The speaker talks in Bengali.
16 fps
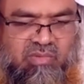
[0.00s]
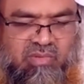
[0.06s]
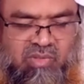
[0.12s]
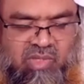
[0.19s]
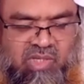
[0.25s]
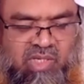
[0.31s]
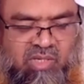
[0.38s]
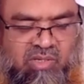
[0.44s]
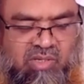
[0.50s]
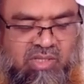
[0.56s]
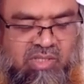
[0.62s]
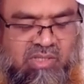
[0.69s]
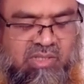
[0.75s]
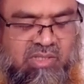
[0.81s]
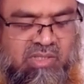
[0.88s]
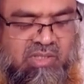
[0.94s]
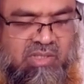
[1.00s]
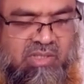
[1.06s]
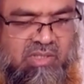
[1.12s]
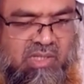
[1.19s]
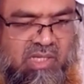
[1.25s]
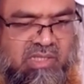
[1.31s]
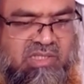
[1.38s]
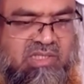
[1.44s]
রওনা হয়
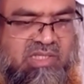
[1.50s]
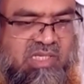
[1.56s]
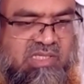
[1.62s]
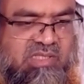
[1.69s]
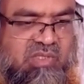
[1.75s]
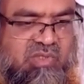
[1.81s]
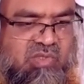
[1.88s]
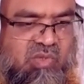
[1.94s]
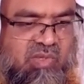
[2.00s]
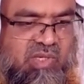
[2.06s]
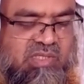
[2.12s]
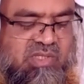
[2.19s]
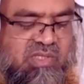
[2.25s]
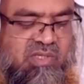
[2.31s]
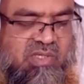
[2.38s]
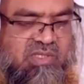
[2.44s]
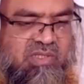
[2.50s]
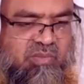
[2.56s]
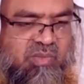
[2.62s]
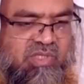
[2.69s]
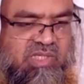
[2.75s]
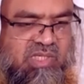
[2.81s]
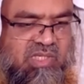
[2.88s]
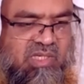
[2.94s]
হাদিসে আছে রসল্লাহ সাল্লাম
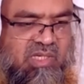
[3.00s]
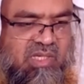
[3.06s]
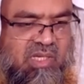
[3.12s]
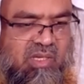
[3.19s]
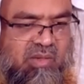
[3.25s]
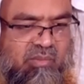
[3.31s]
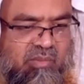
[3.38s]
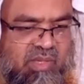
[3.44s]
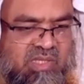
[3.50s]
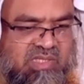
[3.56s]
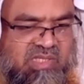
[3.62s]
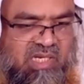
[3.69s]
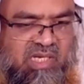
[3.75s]
বলেছেন মান